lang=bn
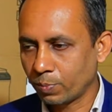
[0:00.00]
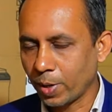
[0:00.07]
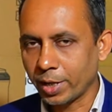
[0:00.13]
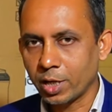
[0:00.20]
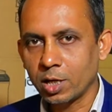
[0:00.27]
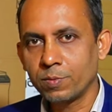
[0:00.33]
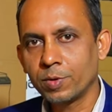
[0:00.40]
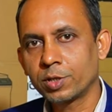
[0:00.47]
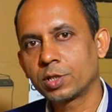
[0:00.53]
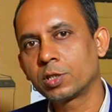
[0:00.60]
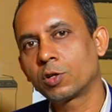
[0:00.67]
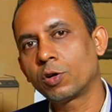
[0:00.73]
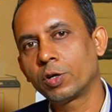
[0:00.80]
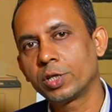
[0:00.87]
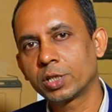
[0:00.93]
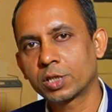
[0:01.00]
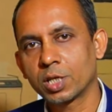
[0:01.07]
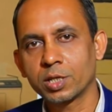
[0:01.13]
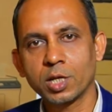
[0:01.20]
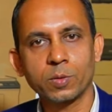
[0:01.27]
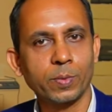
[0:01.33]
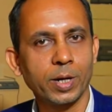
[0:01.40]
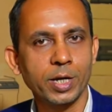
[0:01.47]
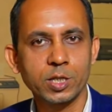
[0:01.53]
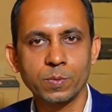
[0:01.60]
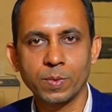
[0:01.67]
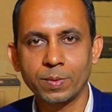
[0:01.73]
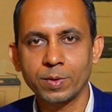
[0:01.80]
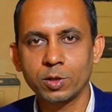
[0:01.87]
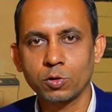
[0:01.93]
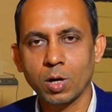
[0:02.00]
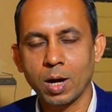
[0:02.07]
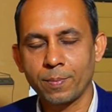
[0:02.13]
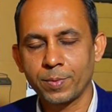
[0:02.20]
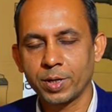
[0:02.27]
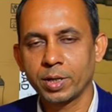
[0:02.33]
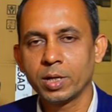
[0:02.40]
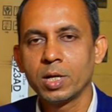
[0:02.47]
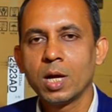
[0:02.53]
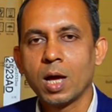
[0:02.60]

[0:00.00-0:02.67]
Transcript: পাইকারি মেশিনটাও স্ট্যান্ডার্ড প্রাইসে পাবেন তো আপনি